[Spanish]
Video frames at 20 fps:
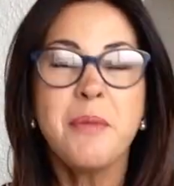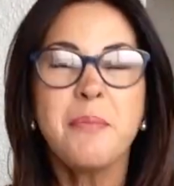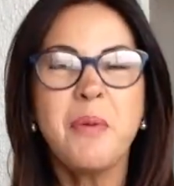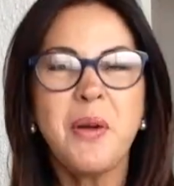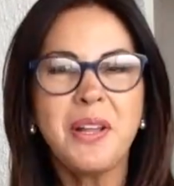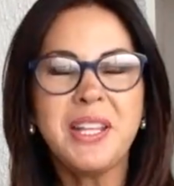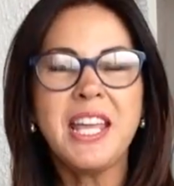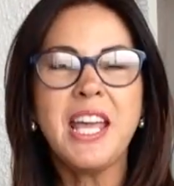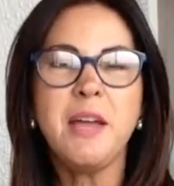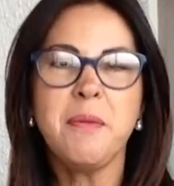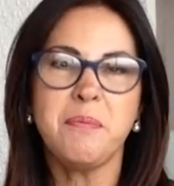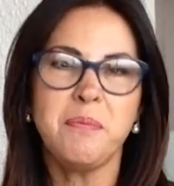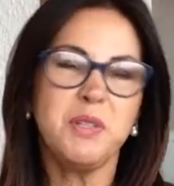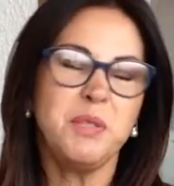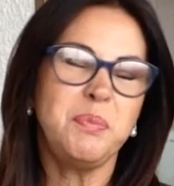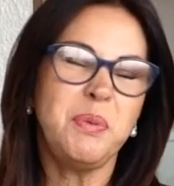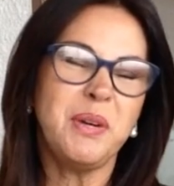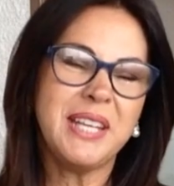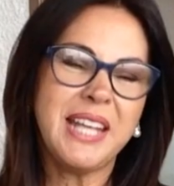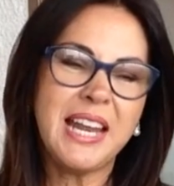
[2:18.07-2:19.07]
¿Por qué?
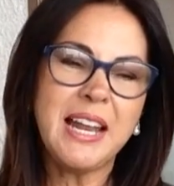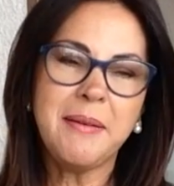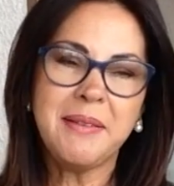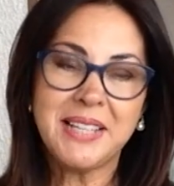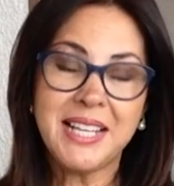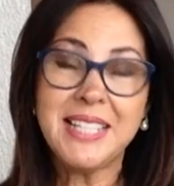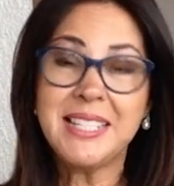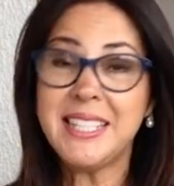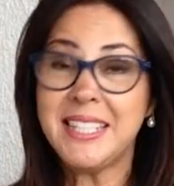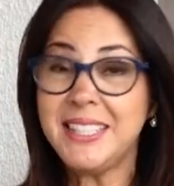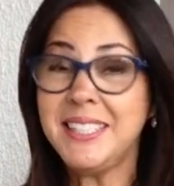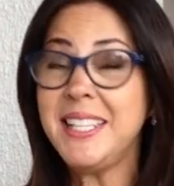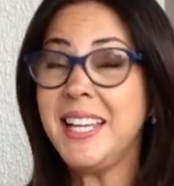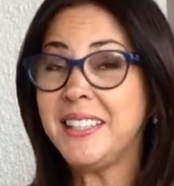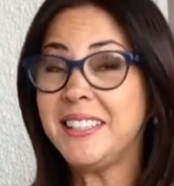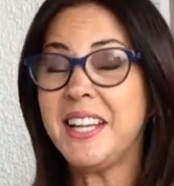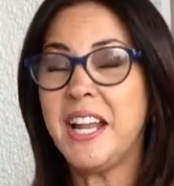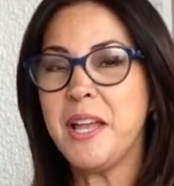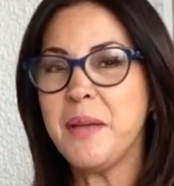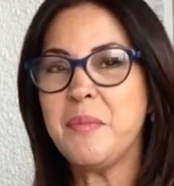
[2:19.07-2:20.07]
Pues porque la verdad es que sí
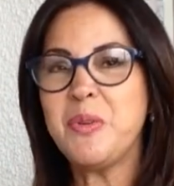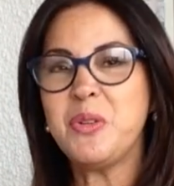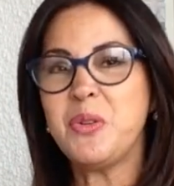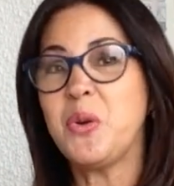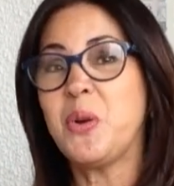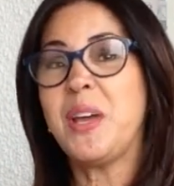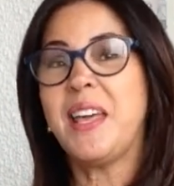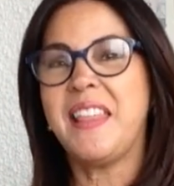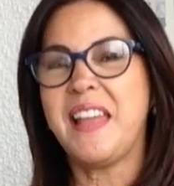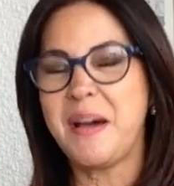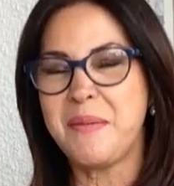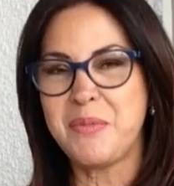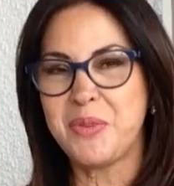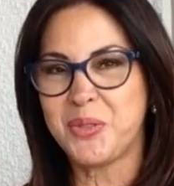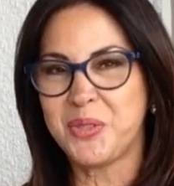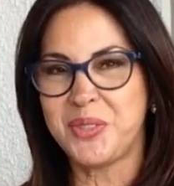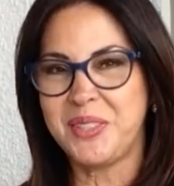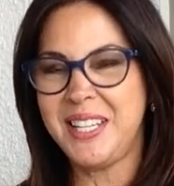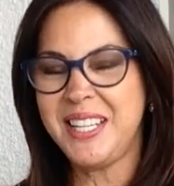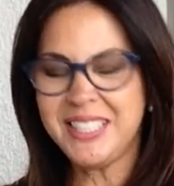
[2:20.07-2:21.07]
atraemos lo que
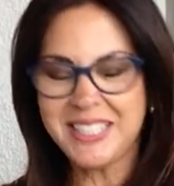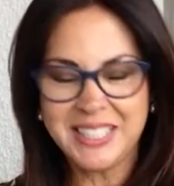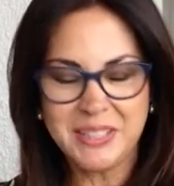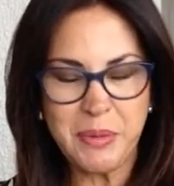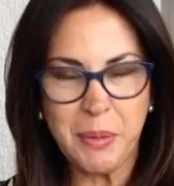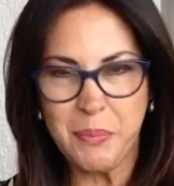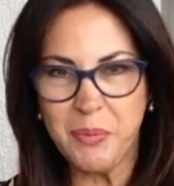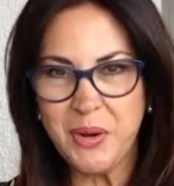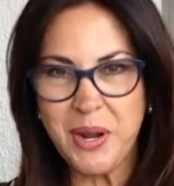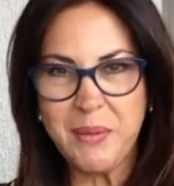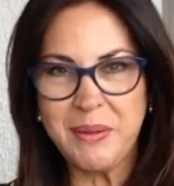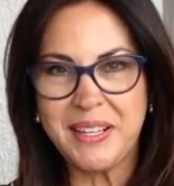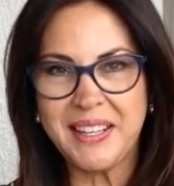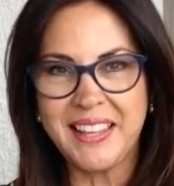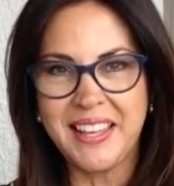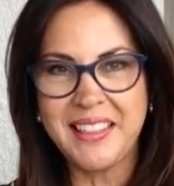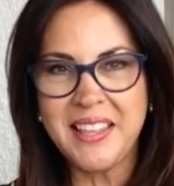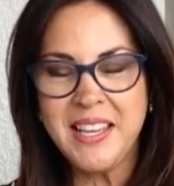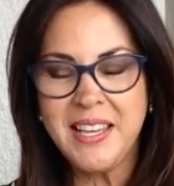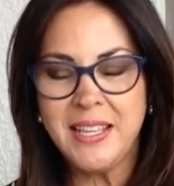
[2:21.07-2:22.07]
damos, esa es la pura
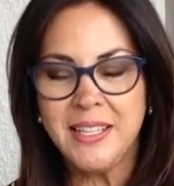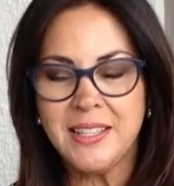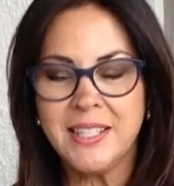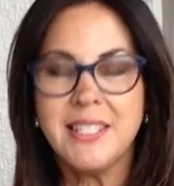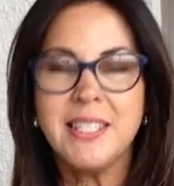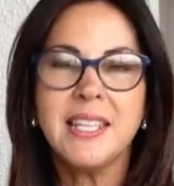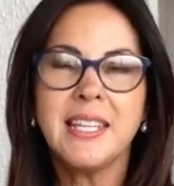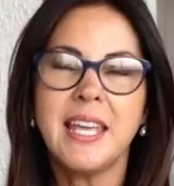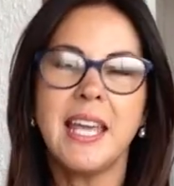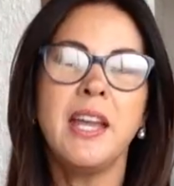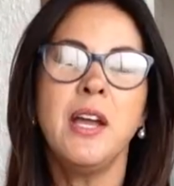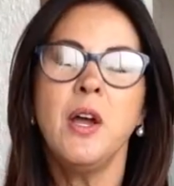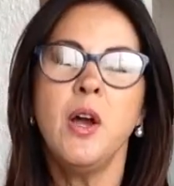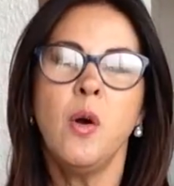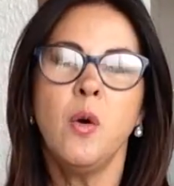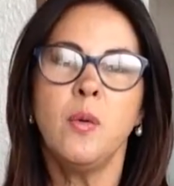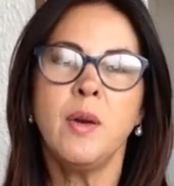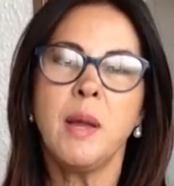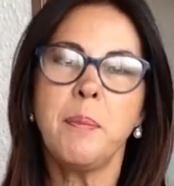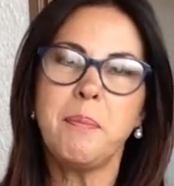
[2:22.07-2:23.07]
verdad. Dicen que
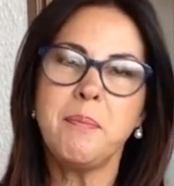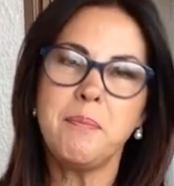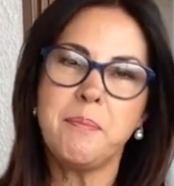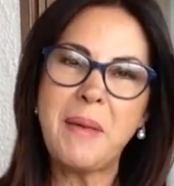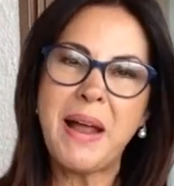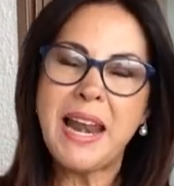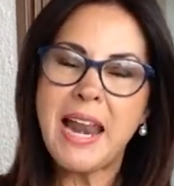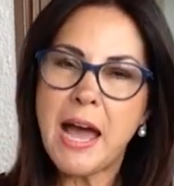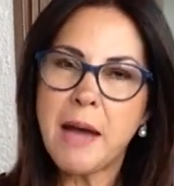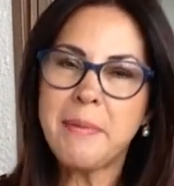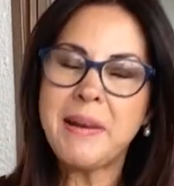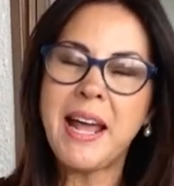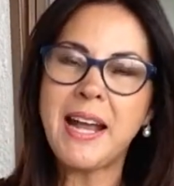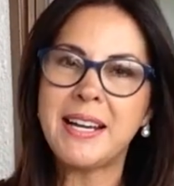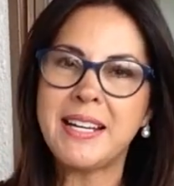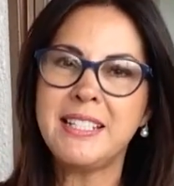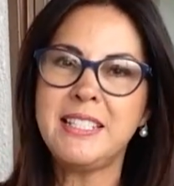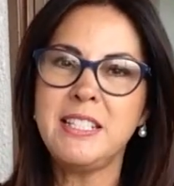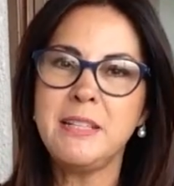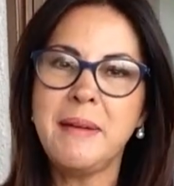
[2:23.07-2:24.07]
una palabra
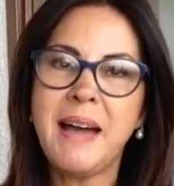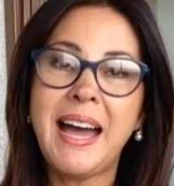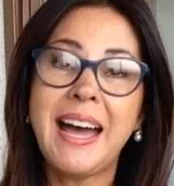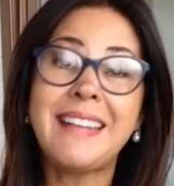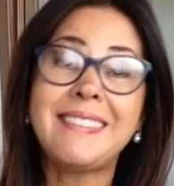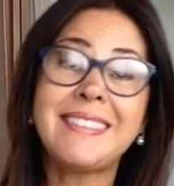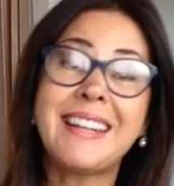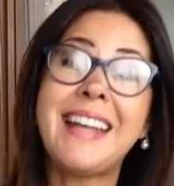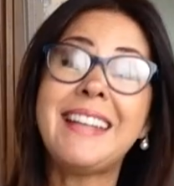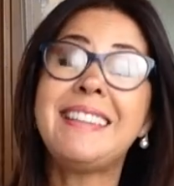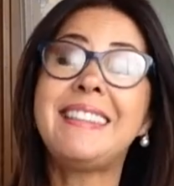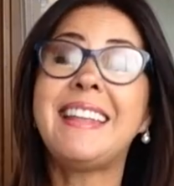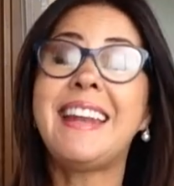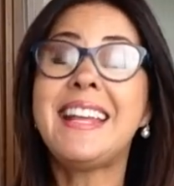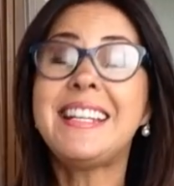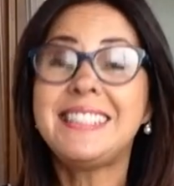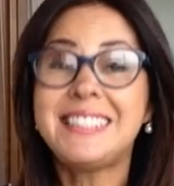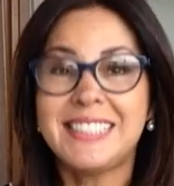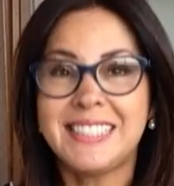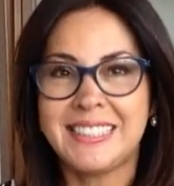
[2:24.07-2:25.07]
agresiva atrae
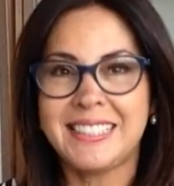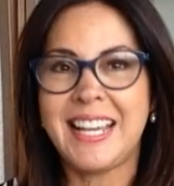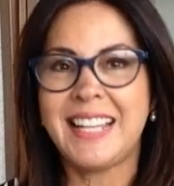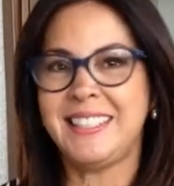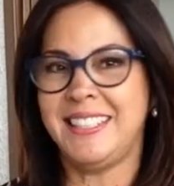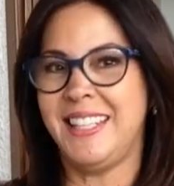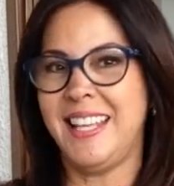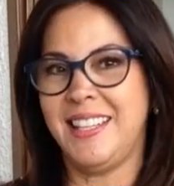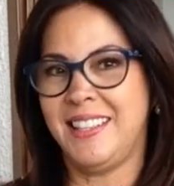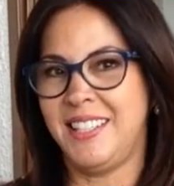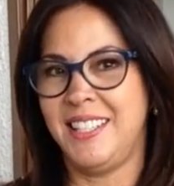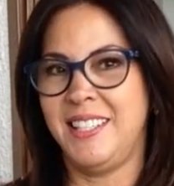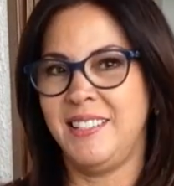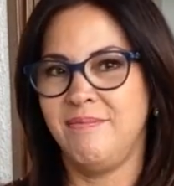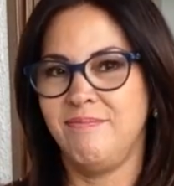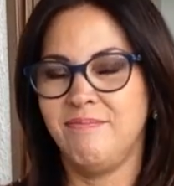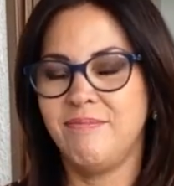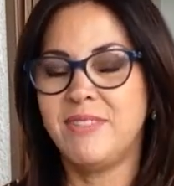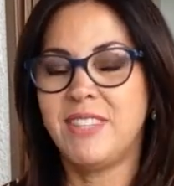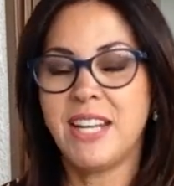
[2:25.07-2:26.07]
tres hacia ti,
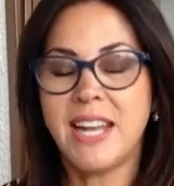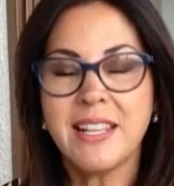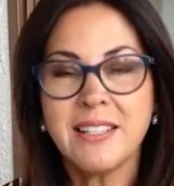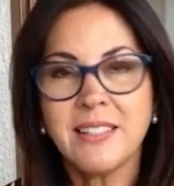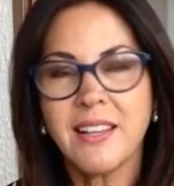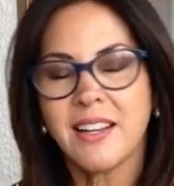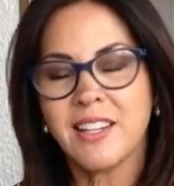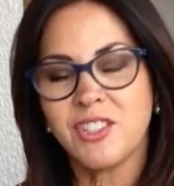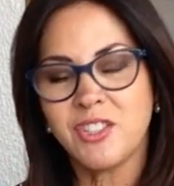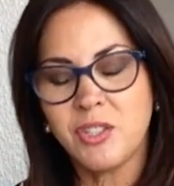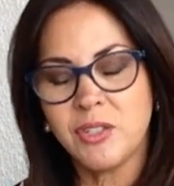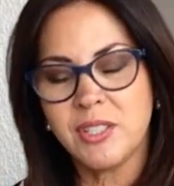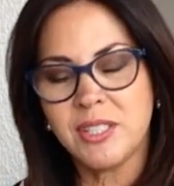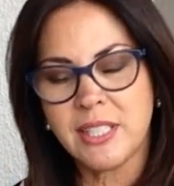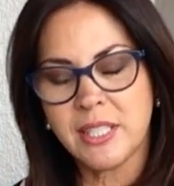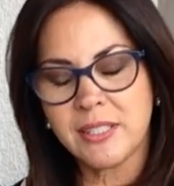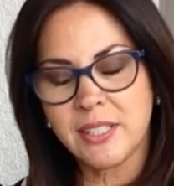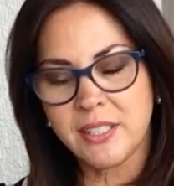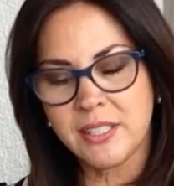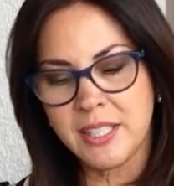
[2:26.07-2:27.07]
tres
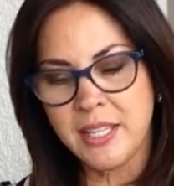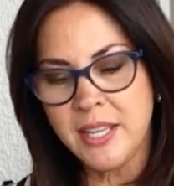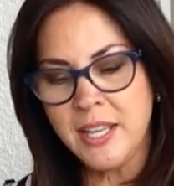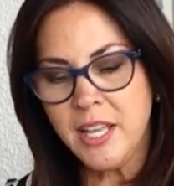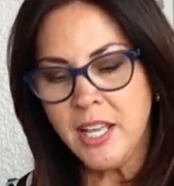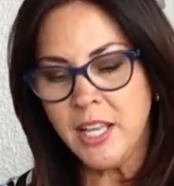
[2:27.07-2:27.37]
agresiones hacia ti.